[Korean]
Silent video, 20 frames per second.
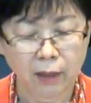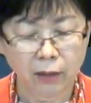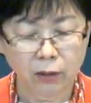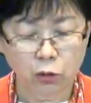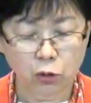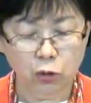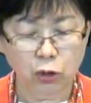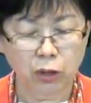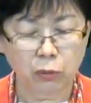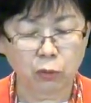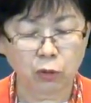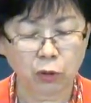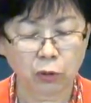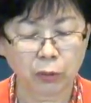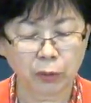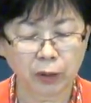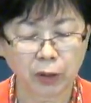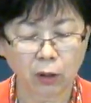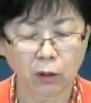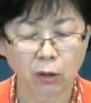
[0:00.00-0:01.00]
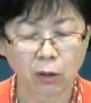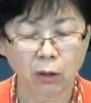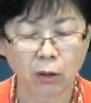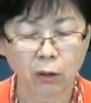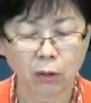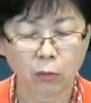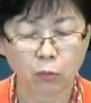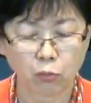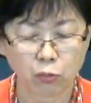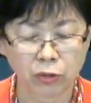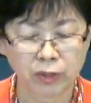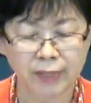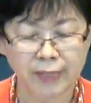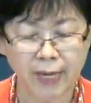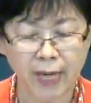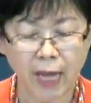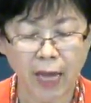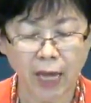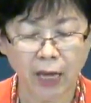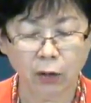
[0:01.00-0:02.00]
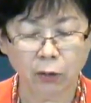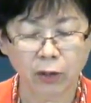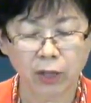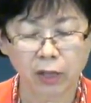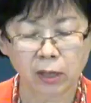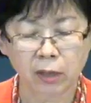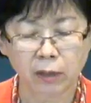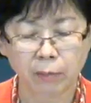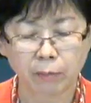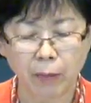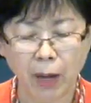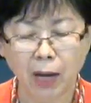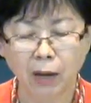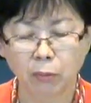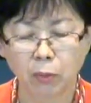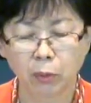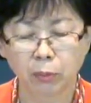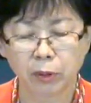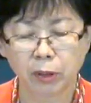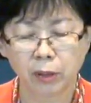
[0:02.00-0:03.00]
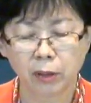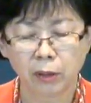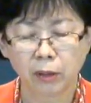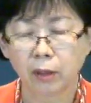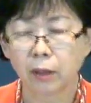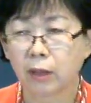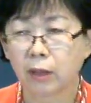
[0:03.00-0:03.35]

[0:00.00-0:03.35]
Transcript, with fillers: 주님으로부터 문제 해결을 방법을